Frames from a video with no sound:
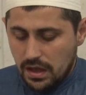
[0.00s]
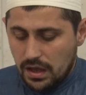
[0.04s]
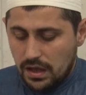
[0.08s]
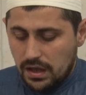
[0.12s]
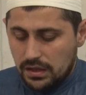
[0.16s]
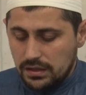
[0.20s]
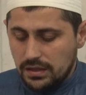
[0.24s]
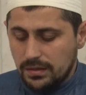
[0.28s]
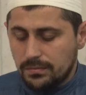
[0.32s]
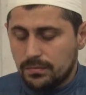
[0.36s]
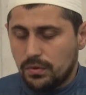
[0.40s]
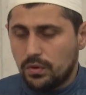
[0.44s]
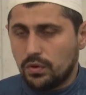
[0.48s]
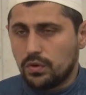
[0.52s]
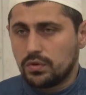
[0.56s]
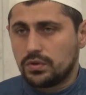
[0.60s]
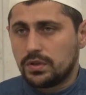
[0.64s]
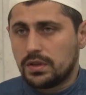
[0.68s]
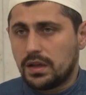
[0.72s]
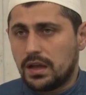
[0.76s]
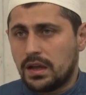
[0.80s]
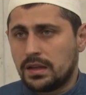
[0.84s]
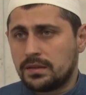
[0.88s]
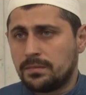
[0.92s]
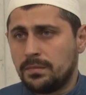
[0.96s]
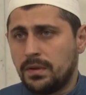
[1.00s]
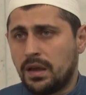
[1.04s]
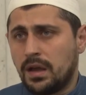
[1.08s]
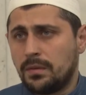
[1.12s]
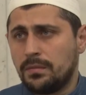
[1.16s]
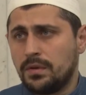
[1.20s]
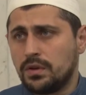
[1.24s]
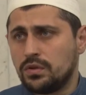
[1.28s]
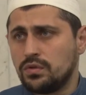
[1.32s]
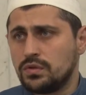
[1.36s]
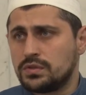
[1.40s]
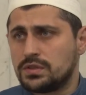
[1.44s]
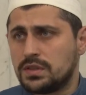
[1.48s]
они могут
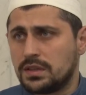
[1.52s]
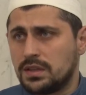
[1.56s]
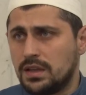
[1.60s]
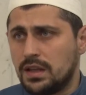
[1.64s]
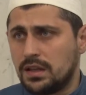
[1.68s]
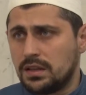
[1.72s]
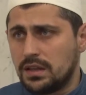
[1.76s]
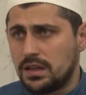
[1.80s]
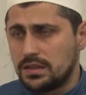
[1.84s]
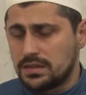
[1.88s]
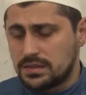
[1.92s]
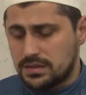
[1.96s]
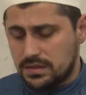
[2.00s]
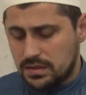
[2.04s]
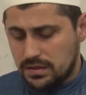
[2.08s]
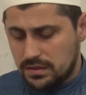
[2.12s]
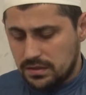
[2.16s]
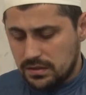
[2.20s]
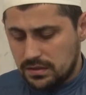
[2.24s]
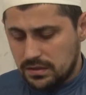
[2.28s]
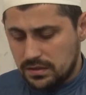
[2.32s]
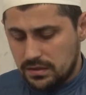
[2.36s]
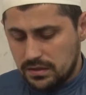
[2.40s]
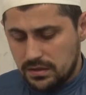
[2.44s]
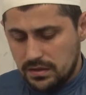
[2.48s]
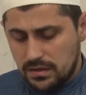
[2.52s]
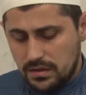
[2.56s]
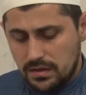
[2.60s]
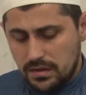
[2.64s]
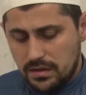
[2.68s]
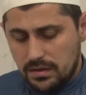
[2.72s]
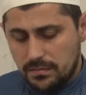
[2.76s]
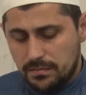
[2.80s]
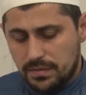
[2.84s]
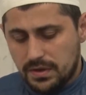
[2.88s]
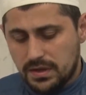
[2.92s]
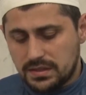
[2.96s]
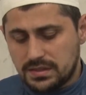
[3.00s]
обернуться для нас
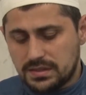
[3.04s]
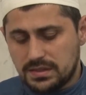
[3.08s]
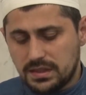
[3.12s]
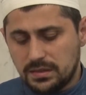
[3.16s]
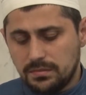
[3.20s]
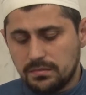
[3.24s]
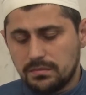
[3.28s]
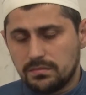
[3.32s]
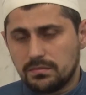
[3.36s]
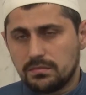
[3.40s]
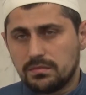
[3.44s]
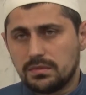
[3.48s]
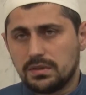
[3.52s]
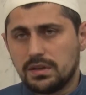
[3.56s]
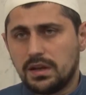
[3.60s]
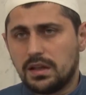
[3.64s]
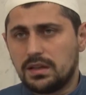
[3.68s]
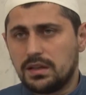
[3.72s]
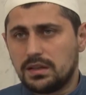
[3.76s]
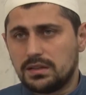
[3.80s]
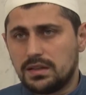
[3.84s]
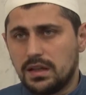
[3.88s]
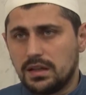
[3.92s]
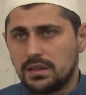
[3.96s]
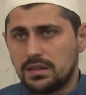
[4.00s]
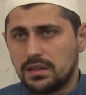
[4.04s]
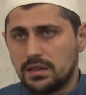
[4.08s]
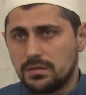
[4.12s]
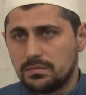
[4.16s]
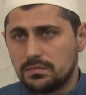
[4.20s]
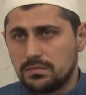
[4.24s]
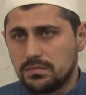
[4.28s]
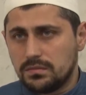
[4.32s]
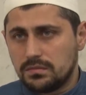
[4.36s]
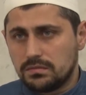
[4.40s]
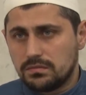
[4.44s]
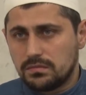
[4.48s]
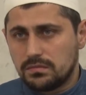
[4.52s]
простым голоданием